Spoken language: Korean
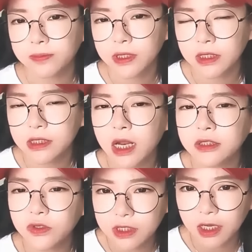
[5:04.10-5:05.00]
갑자기
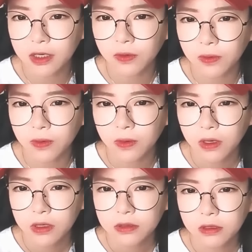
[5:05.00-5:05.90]
사라졌잖아요.
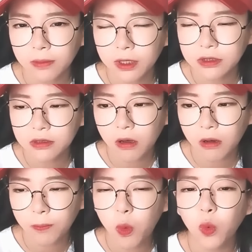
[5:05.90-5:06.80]

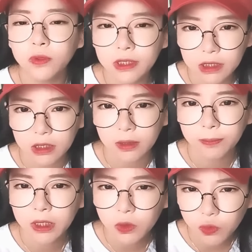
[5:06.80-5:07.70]
그러면서 본인이
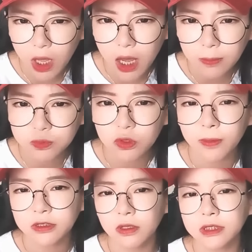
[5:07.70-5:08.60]
핑구야
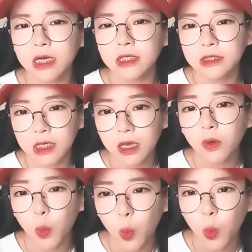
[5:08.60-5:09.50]
부르면서 찾기
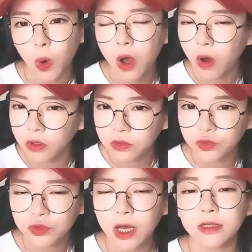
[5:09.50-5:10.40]
시작했고 어느
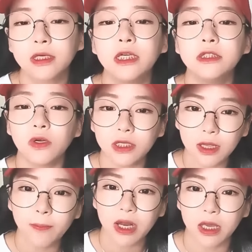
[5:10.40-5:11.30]
순간
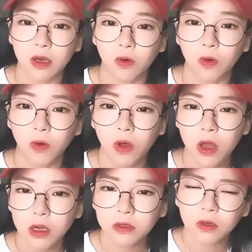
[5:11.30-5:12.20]
기절했단 말이에요.
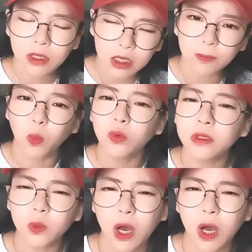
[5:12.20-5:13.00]
그런데 이 모든